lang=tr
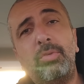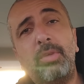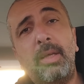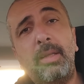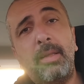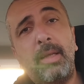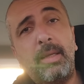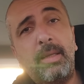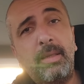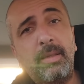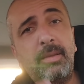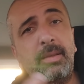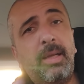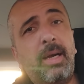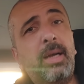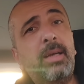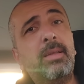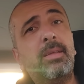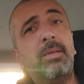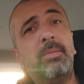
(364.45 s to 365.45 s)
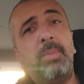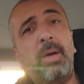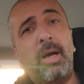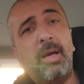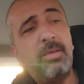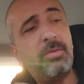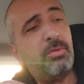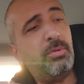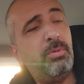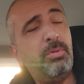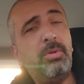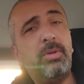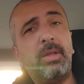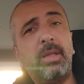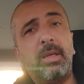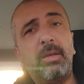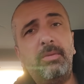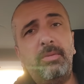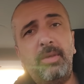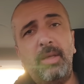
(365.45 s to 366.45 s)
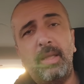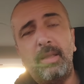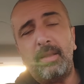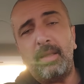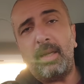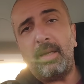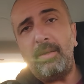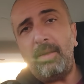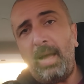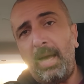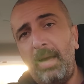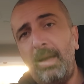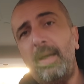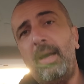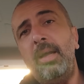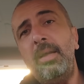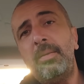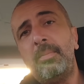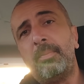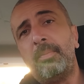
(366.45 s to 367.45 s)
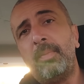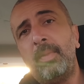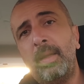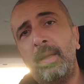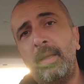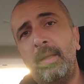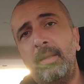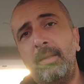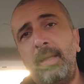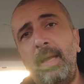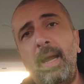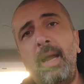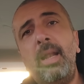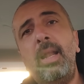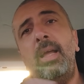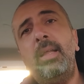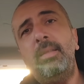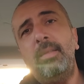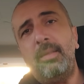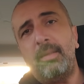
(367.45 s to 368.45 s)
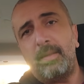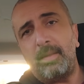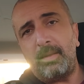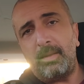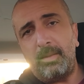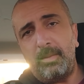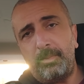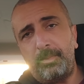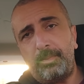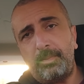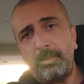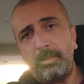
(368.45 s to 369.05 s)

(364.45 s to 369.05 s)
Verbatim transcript: Zaten yıllardır bazı ürünlerin fiyatlarını her ay değerlendirdik.